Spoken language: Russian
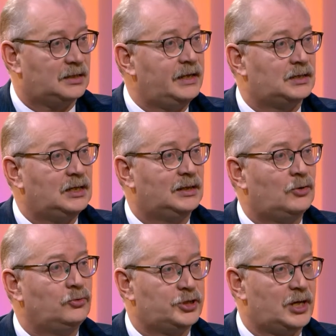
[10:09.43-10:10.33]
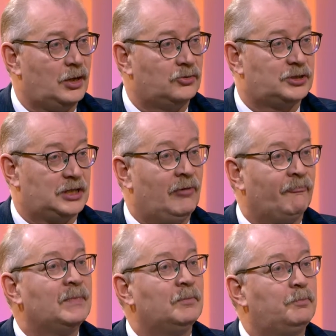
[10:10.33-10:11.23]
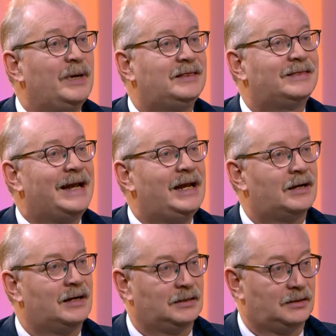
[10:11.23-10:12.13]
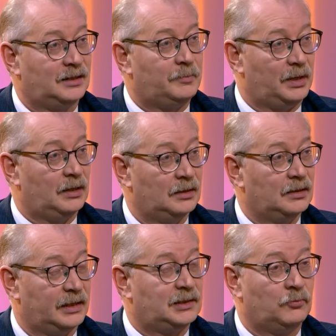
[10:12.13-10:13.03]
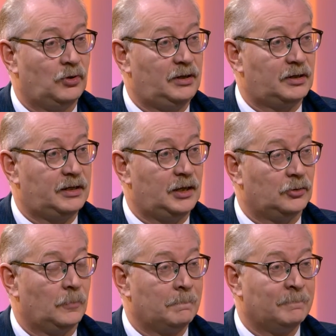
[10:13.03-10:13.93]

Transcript: Клетки научаются быть толерантными к этому аллергену,